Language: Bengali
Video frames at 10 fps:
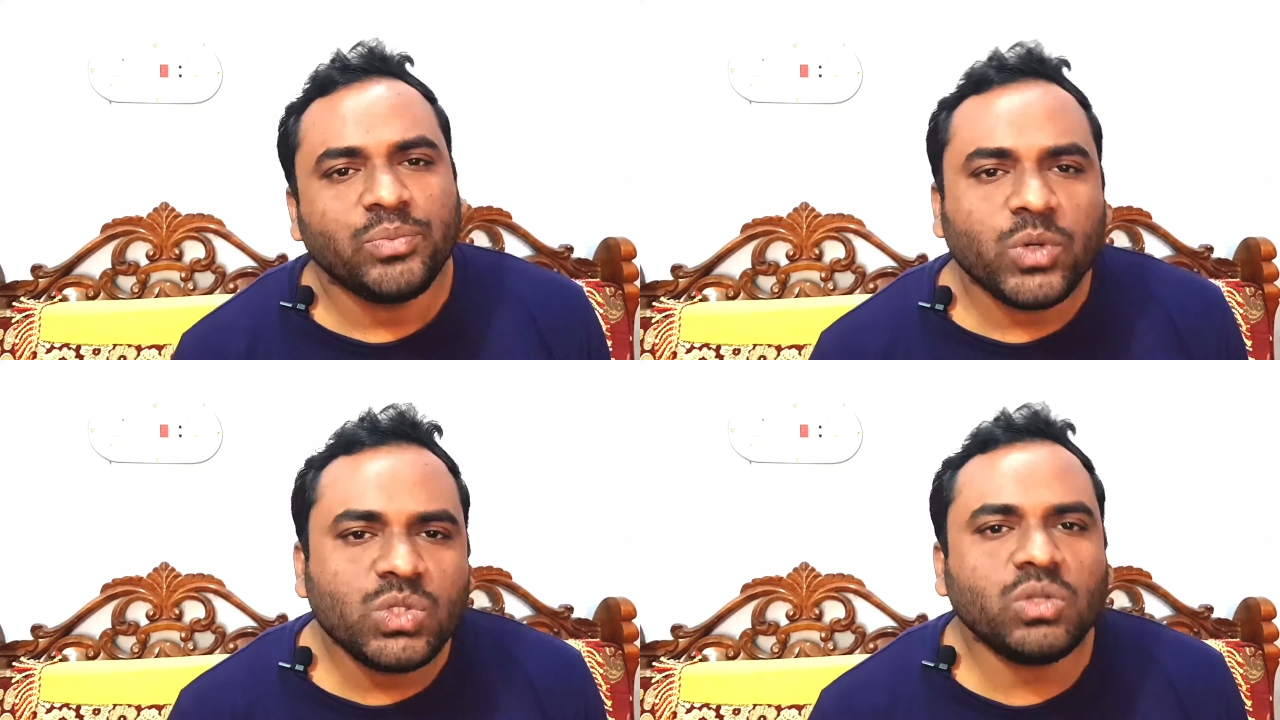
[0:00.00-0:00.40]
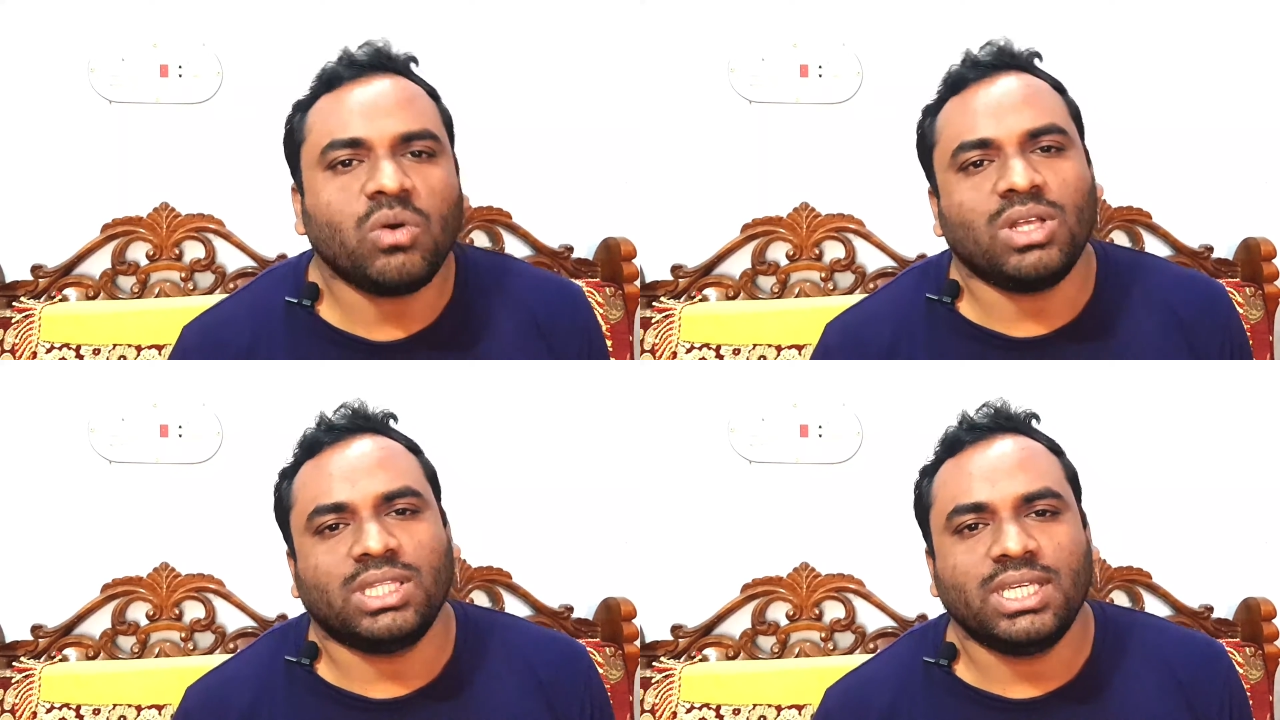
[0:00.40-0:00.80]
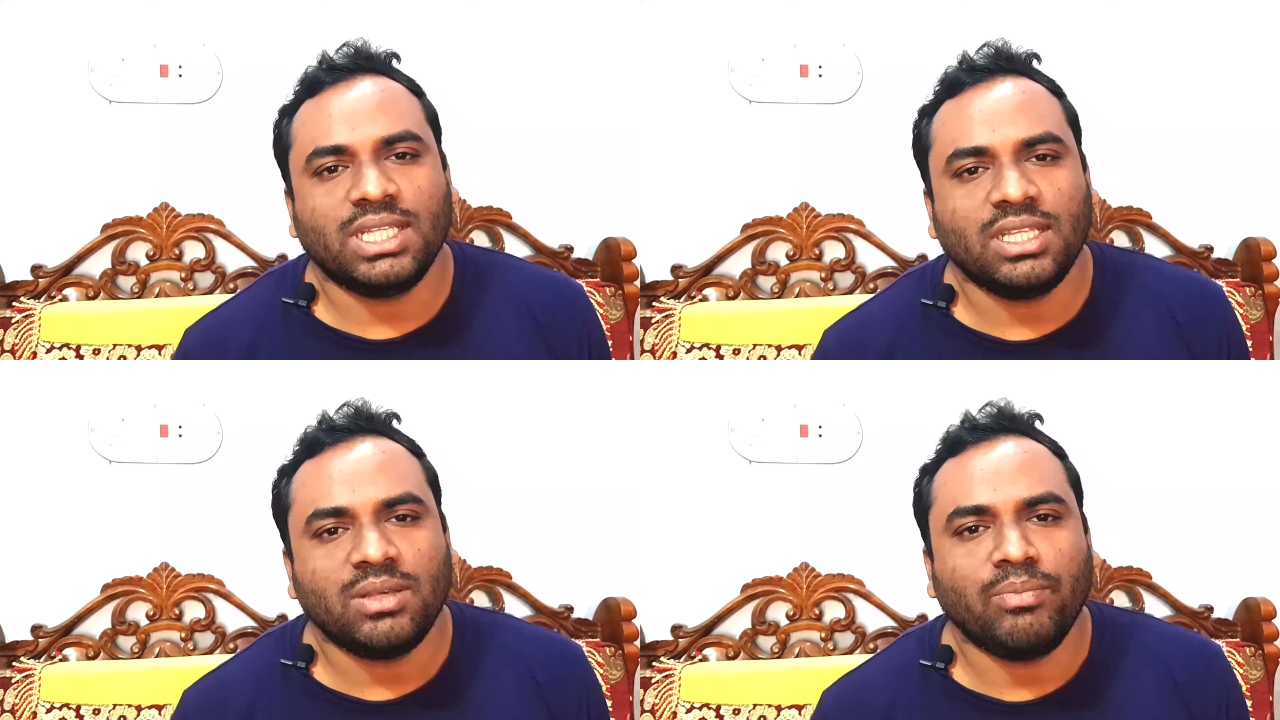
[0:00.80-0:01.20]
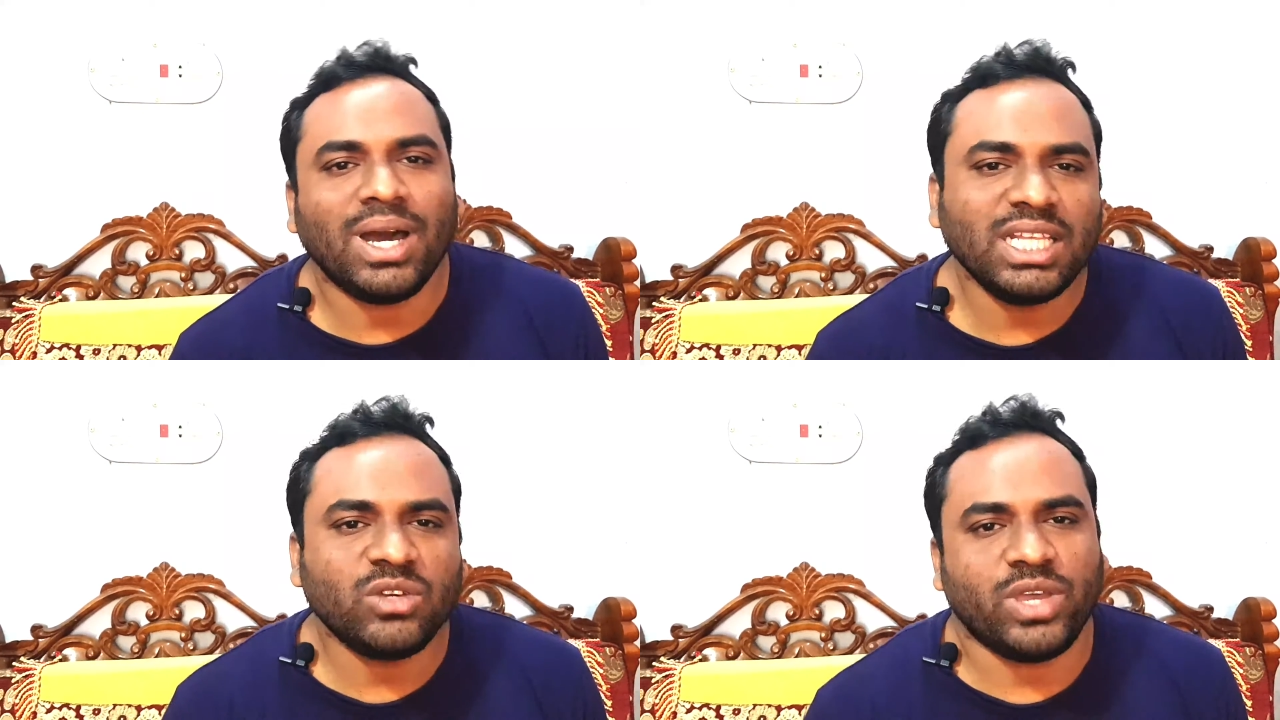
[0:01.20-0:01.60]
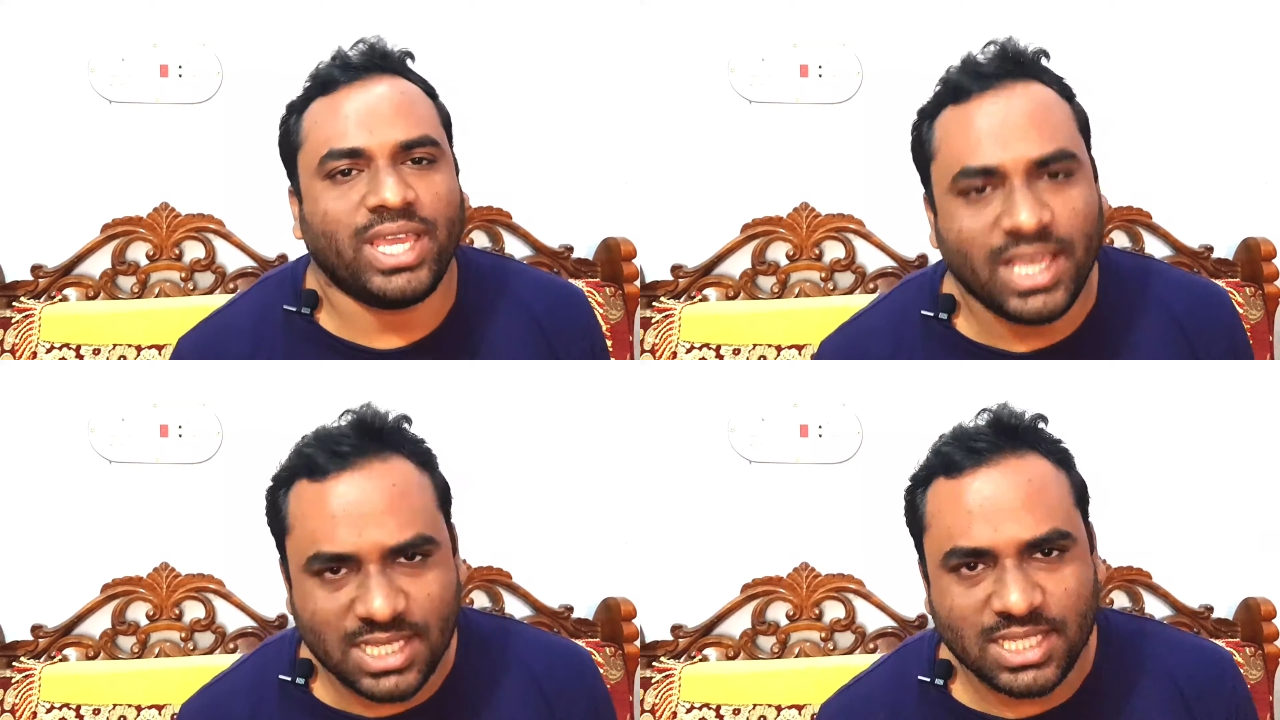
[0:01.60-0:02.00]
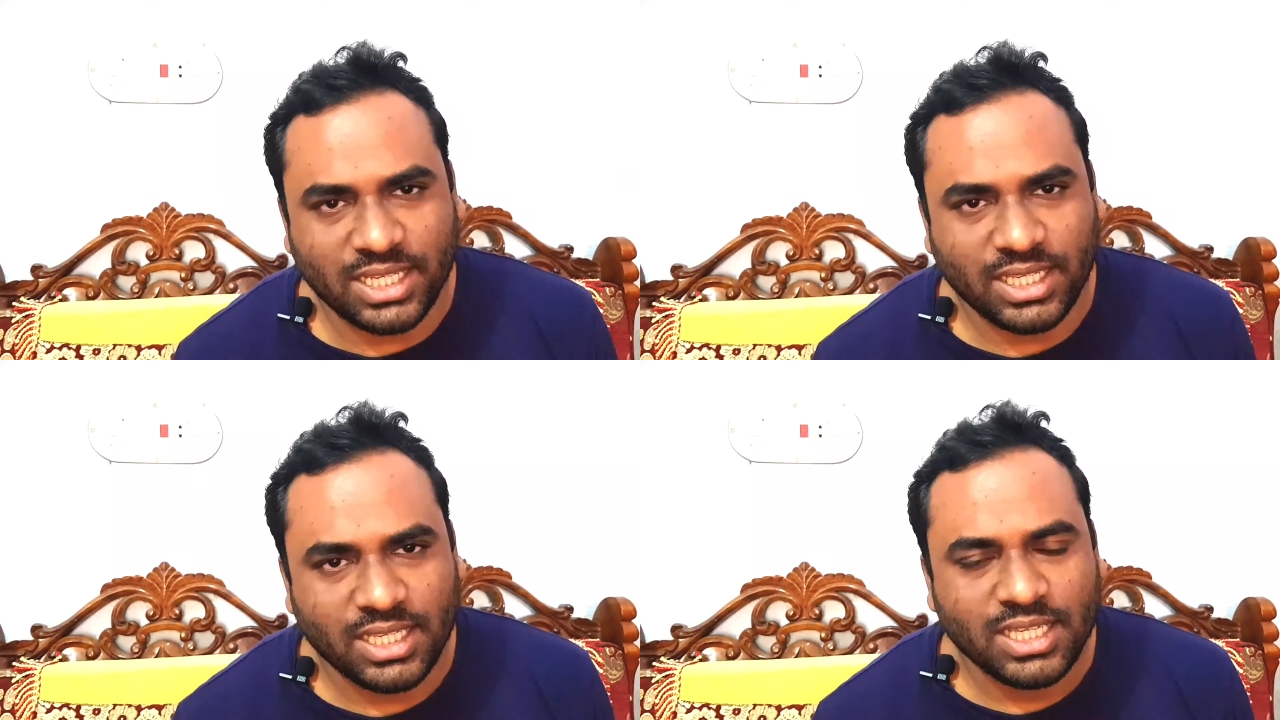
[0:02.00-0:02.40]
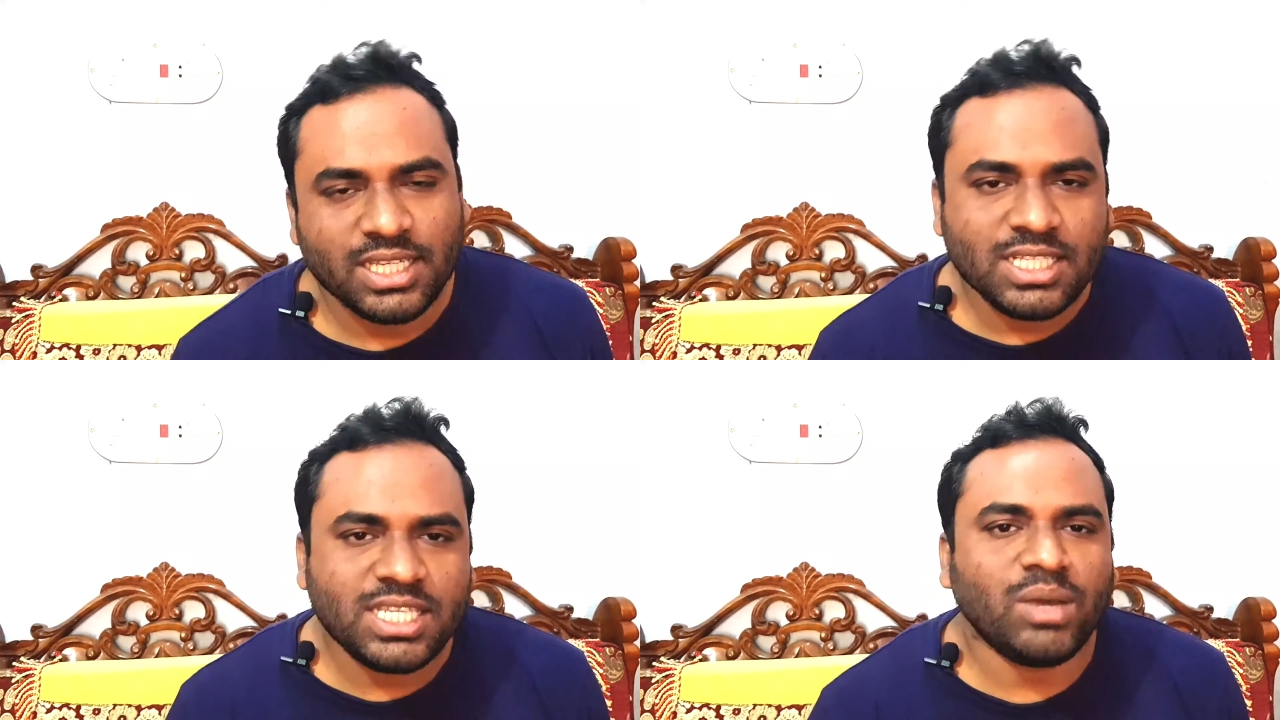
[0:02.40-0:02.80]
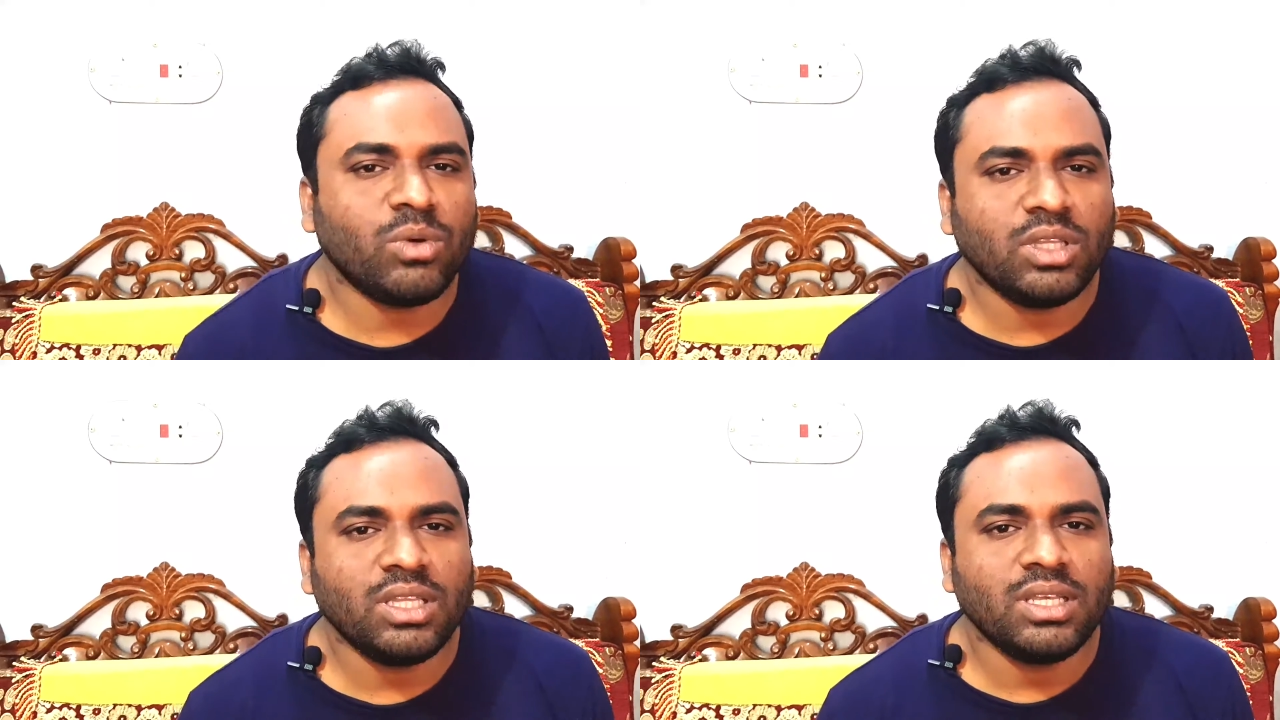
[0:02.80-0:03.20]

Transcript: প্রচুর অর্থের মালিক হয়ে গেছি যেমন